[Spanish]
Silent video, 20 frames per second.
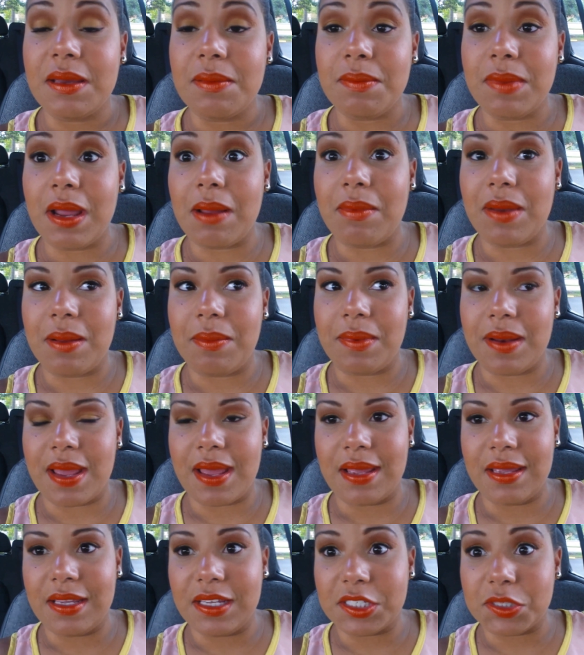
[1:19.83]
bla, bla,
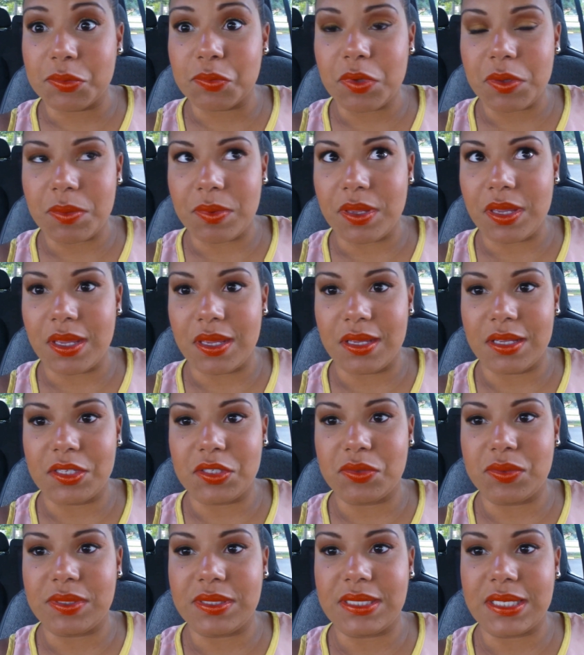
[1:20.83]
bla, y es muy bien,
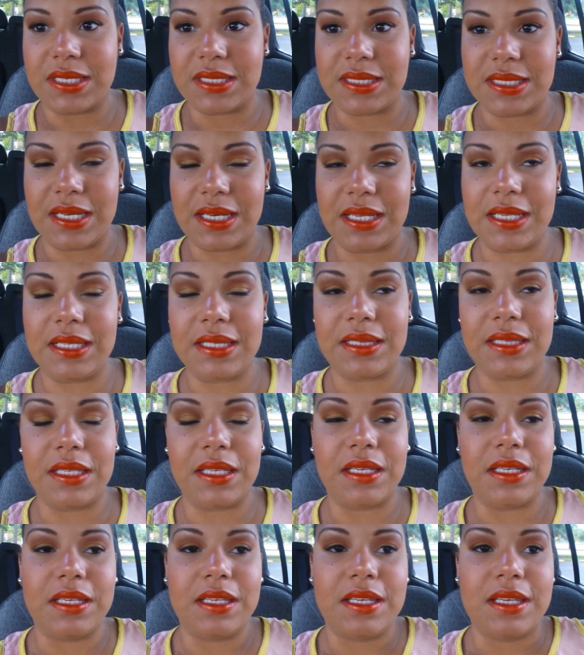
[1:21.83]
eso es
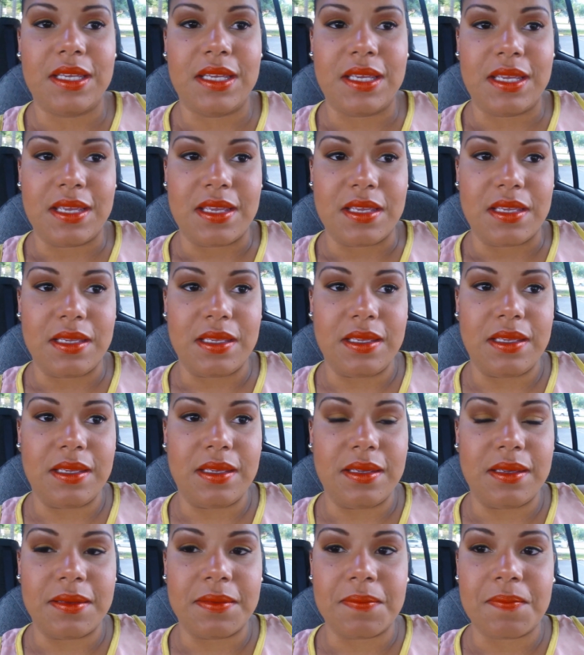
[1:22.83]
excelente.
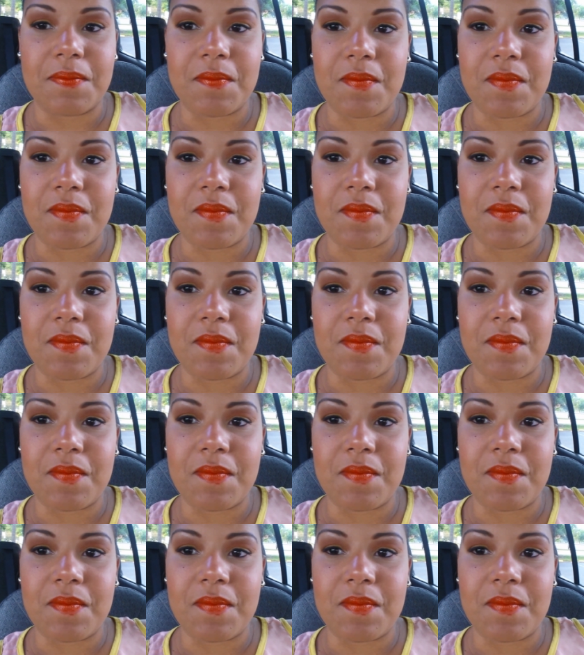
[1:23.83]
Y